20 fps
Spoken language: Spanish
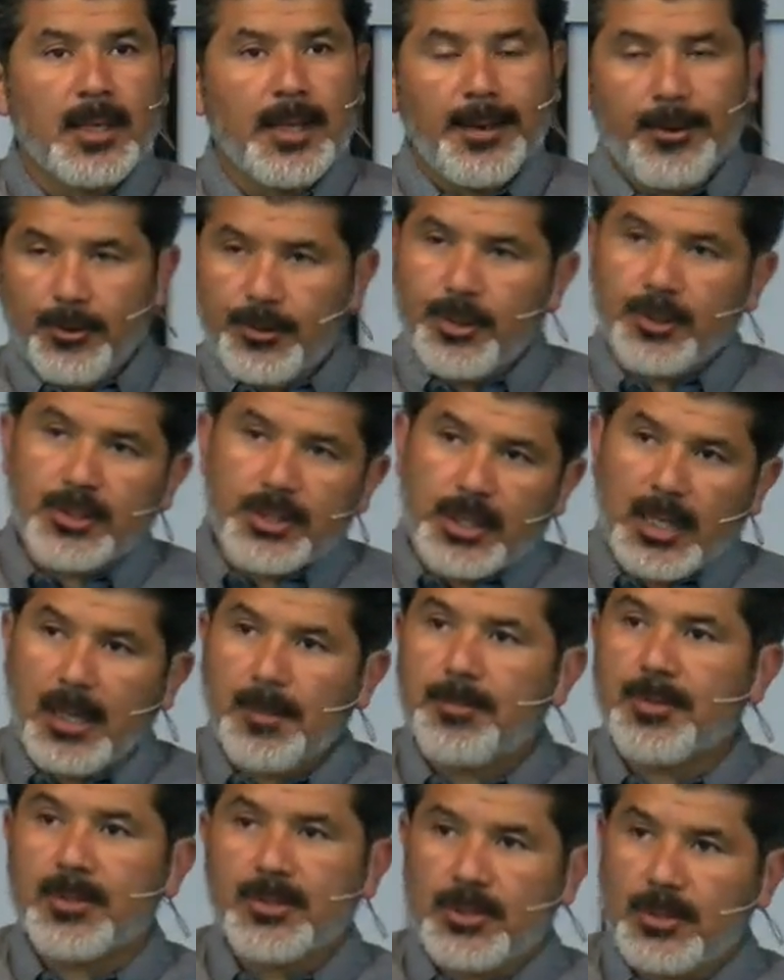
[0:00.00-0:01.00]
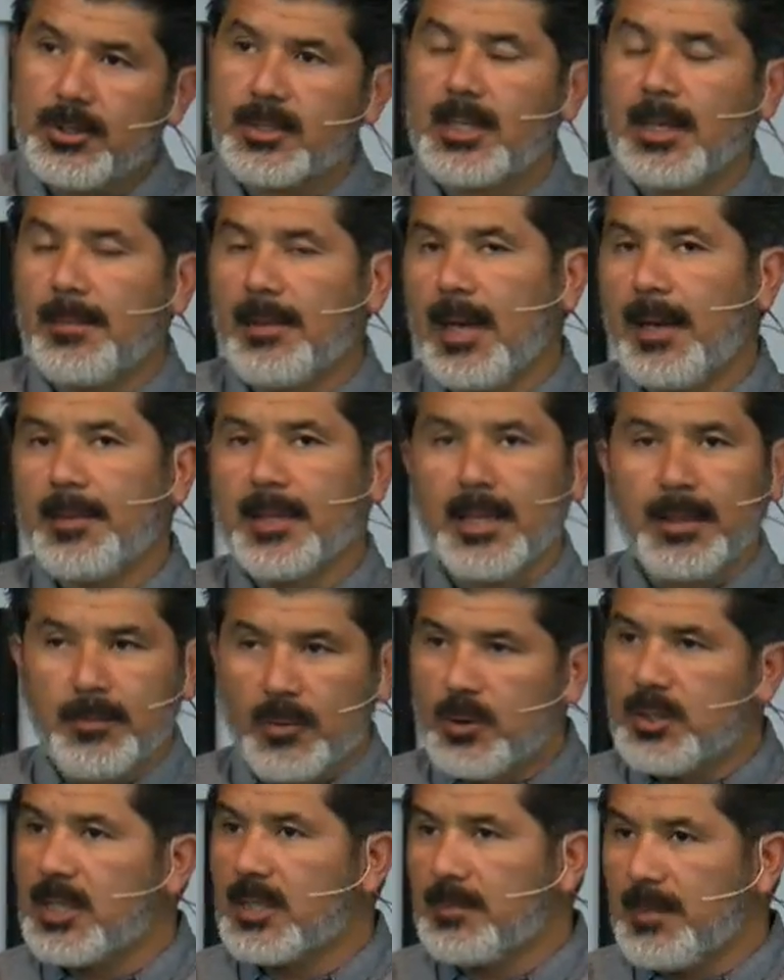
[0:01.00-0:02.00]
En otros tiempos Dios hablaba de
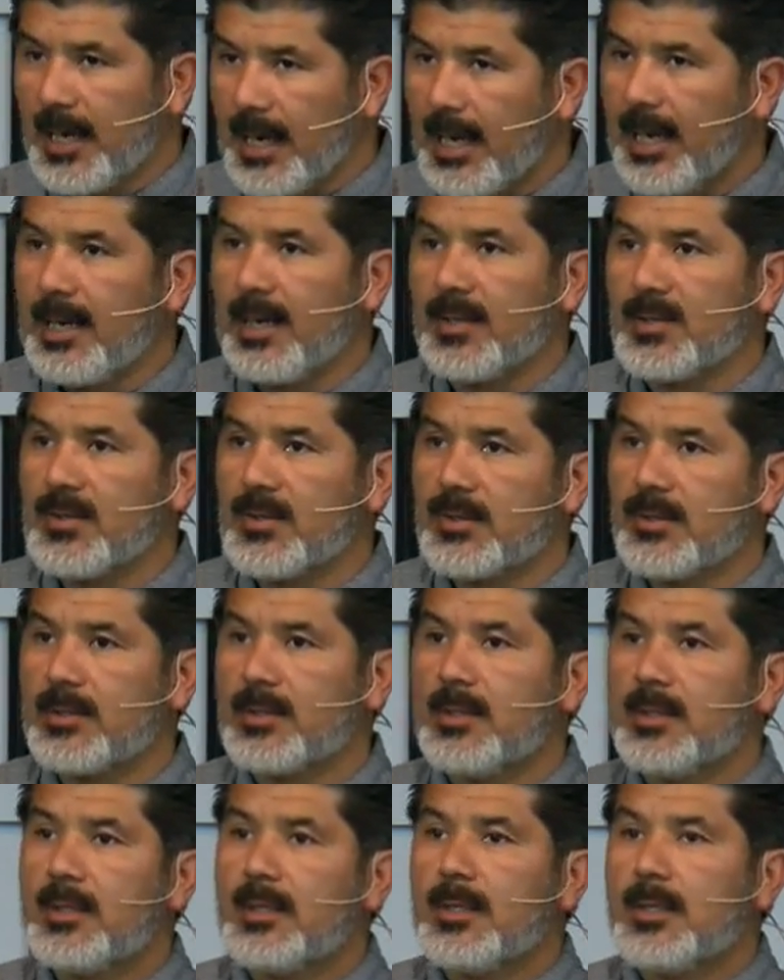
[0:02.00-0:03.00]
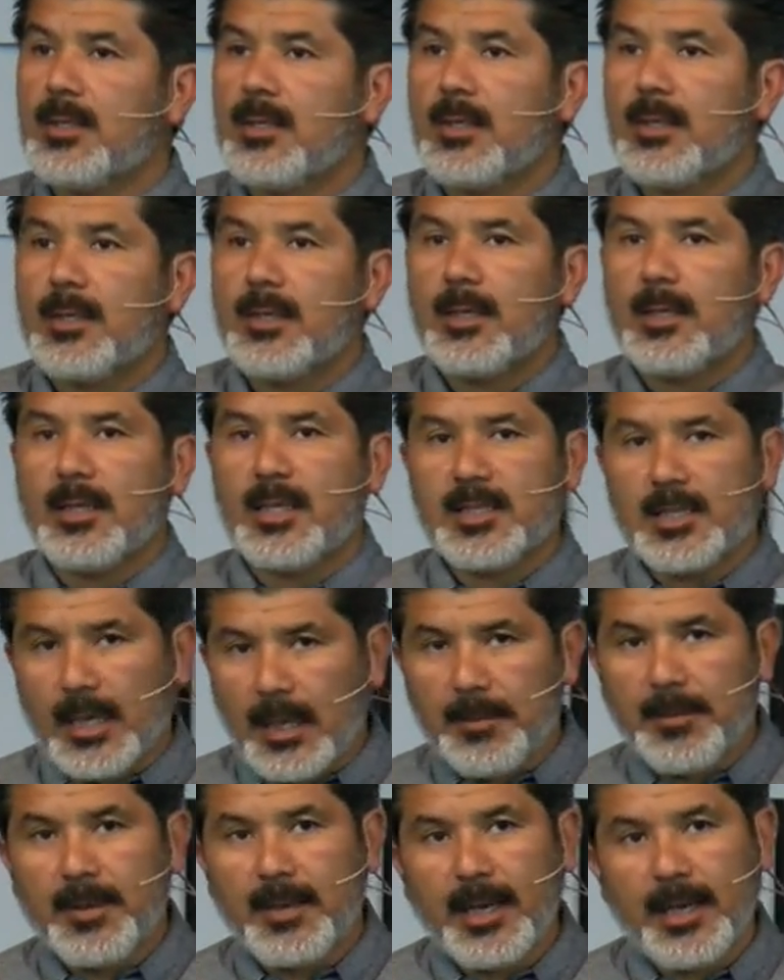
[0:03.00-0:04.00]
muchas maneras. Dice
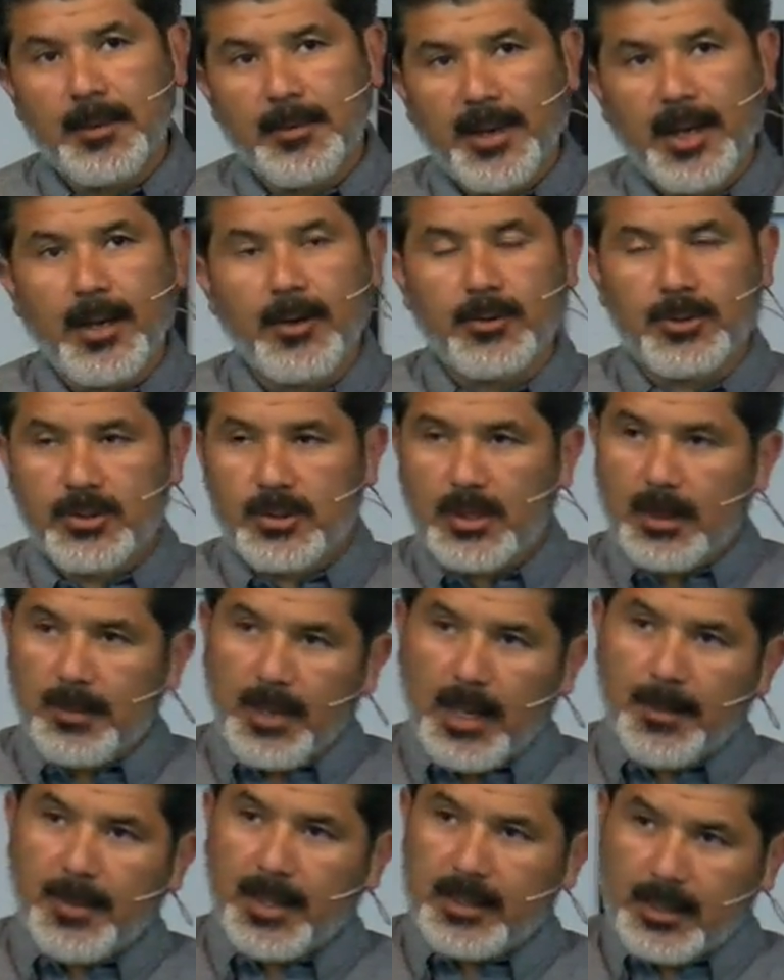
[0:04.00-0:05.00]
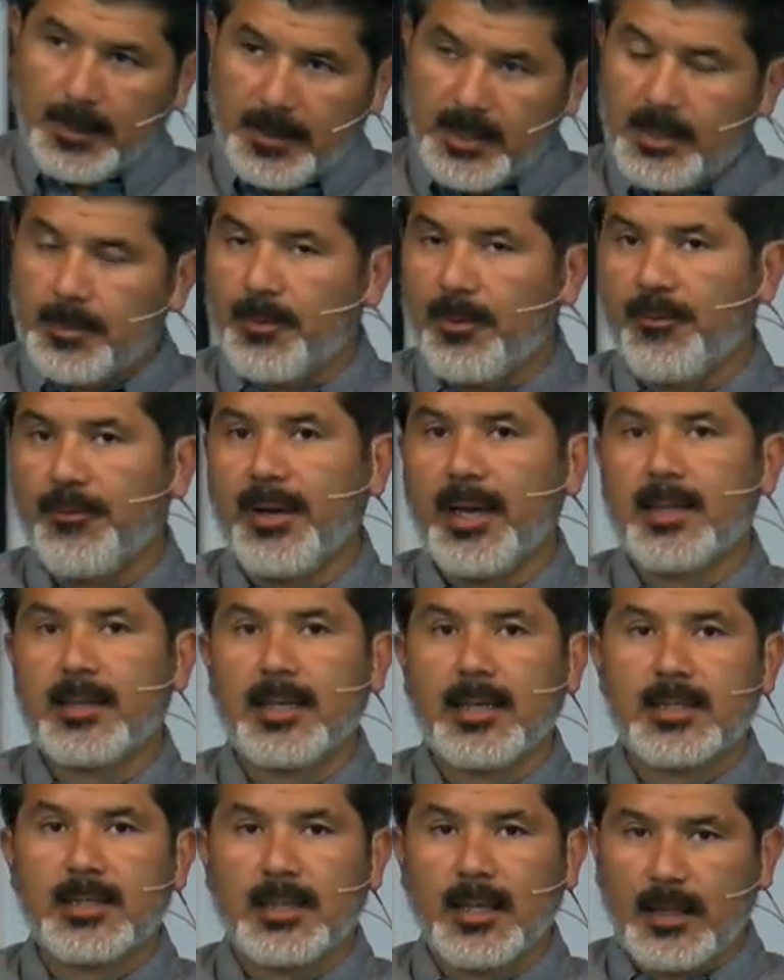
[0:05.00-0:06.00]
la Biblia en Hebreos, hablaba a través de
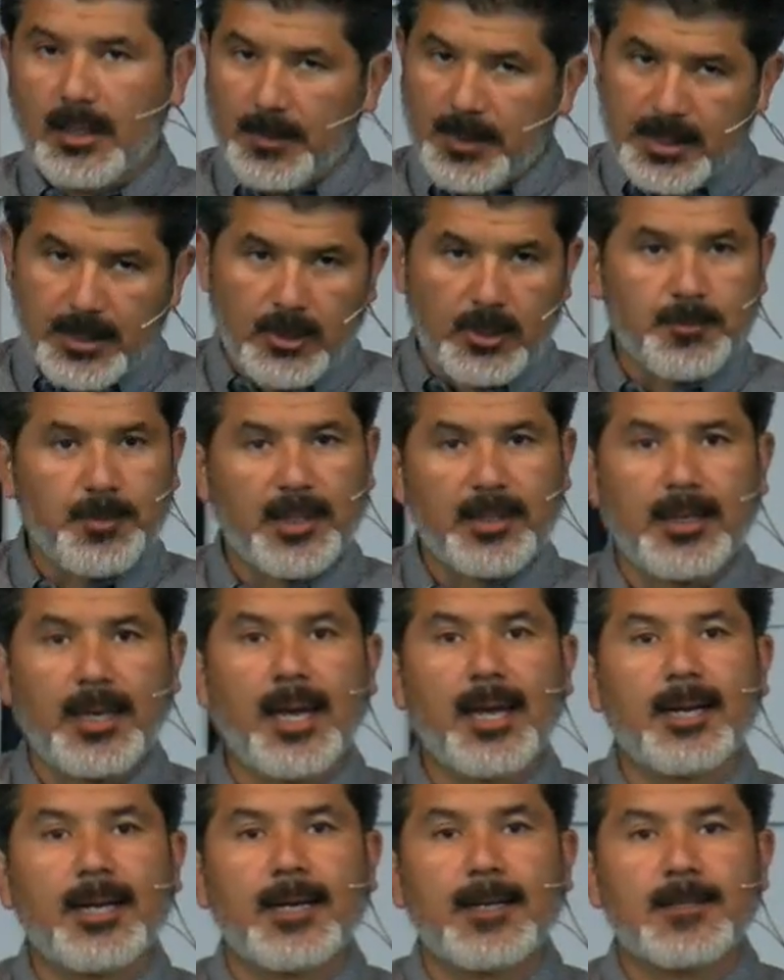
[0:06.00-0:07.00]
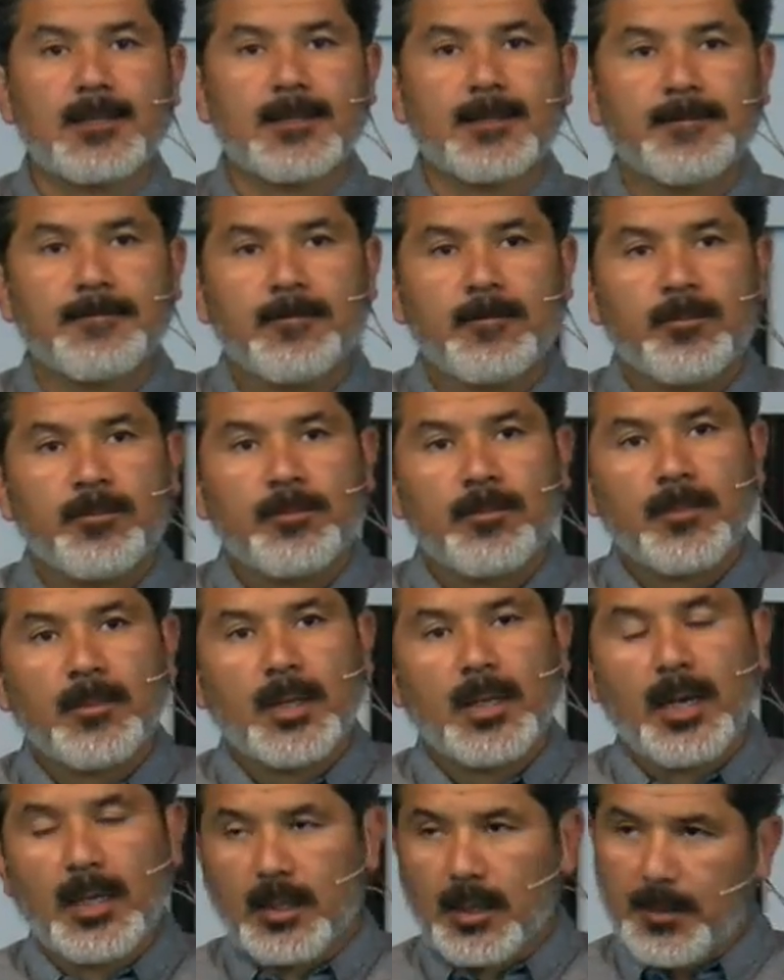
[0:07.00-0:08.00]
profetas, a través de los patriarcas,
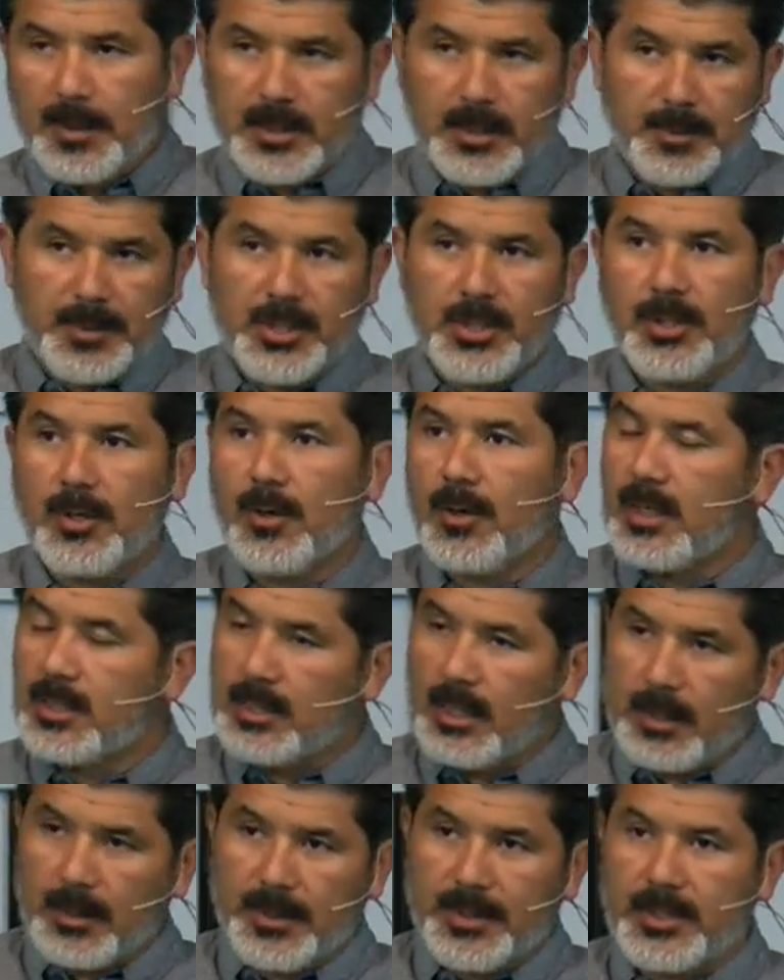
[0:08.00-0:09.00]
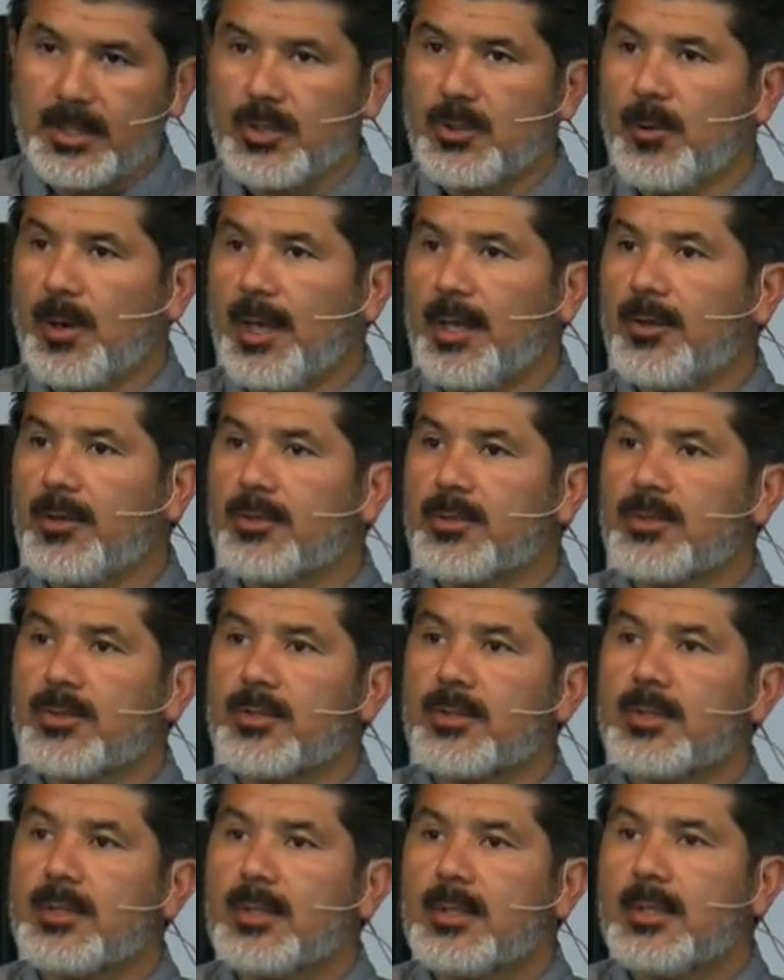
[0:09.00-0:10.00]
a través de visiones, a través de
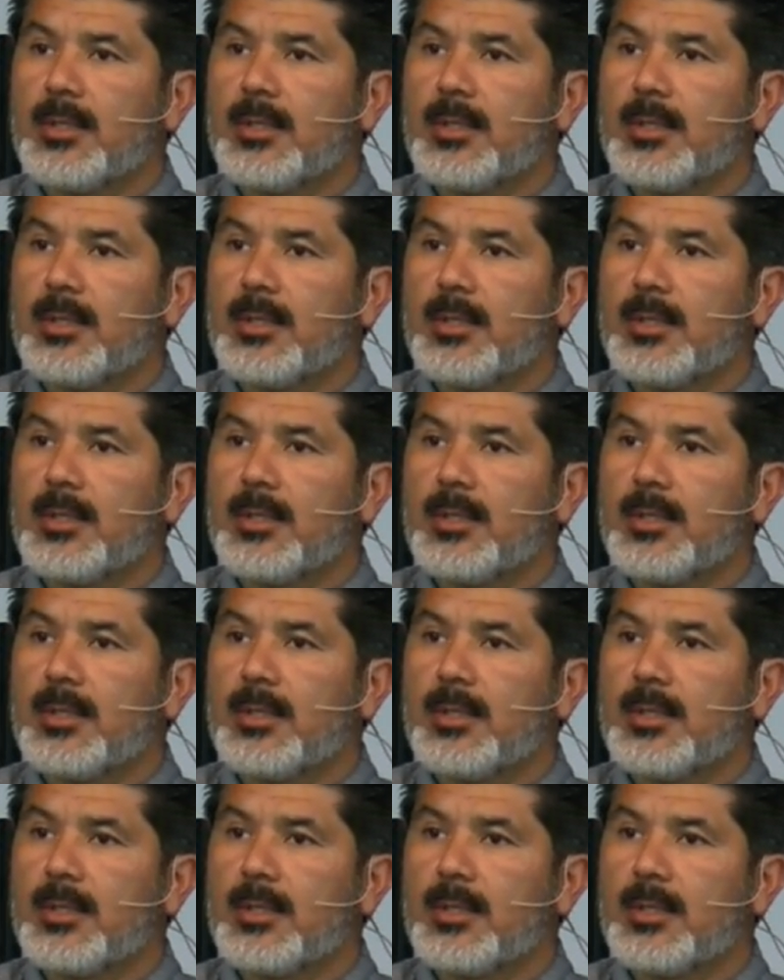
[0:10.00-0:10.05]
sueños,